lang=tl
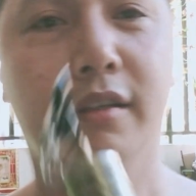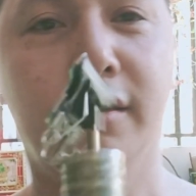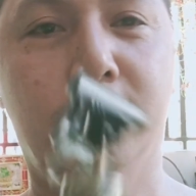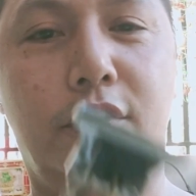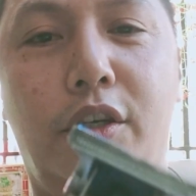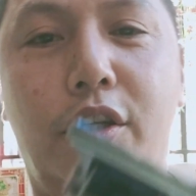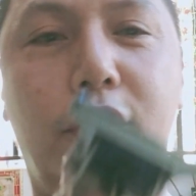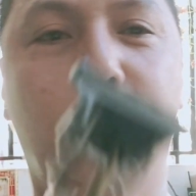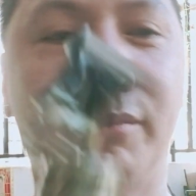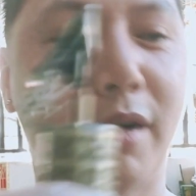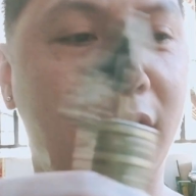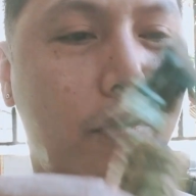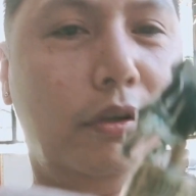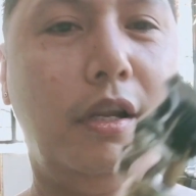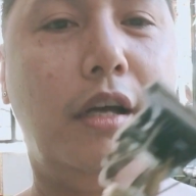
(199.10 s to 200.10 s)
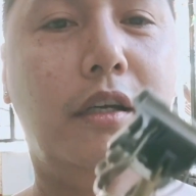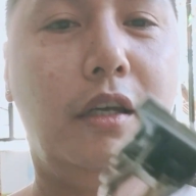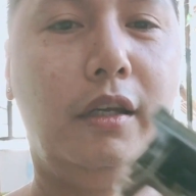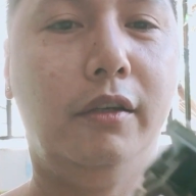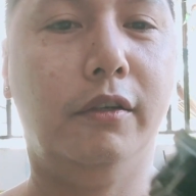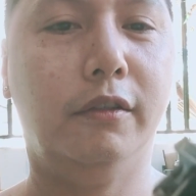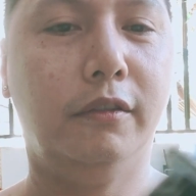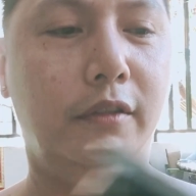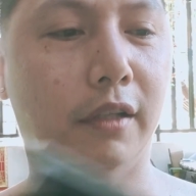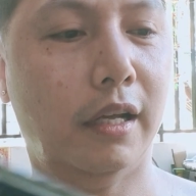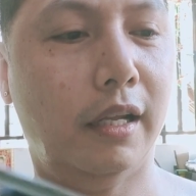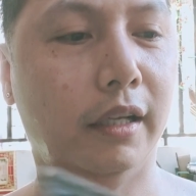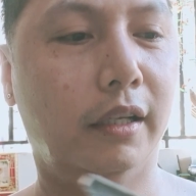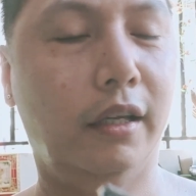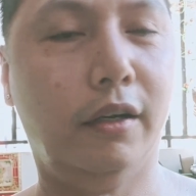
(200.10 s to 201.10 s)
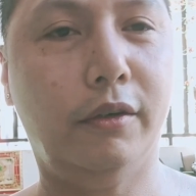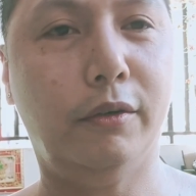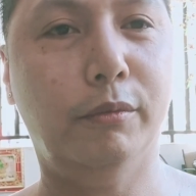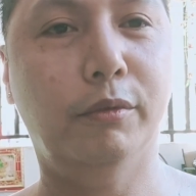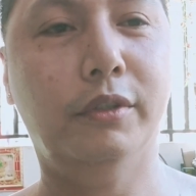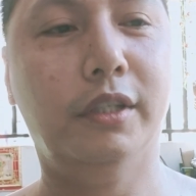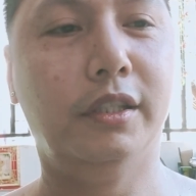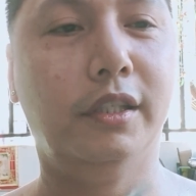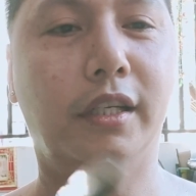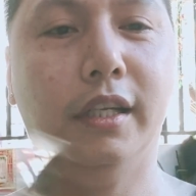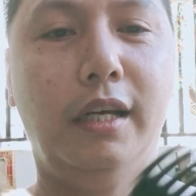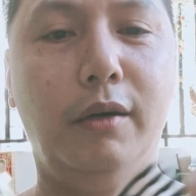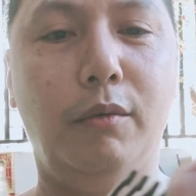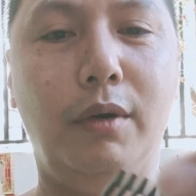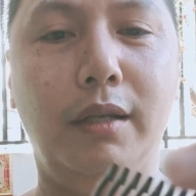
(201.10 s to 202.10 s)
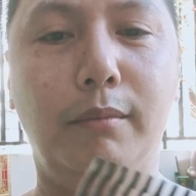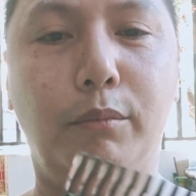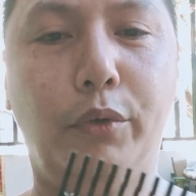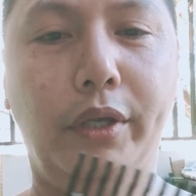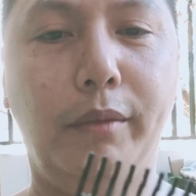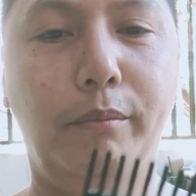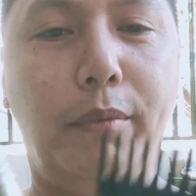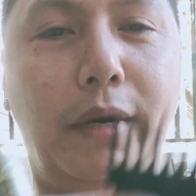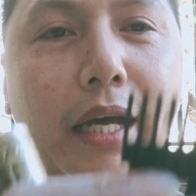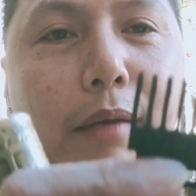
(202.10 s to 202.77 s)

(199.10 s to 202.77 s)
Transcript: Ito mga kulaki, no? lalagyan ko muna siya ng 1.5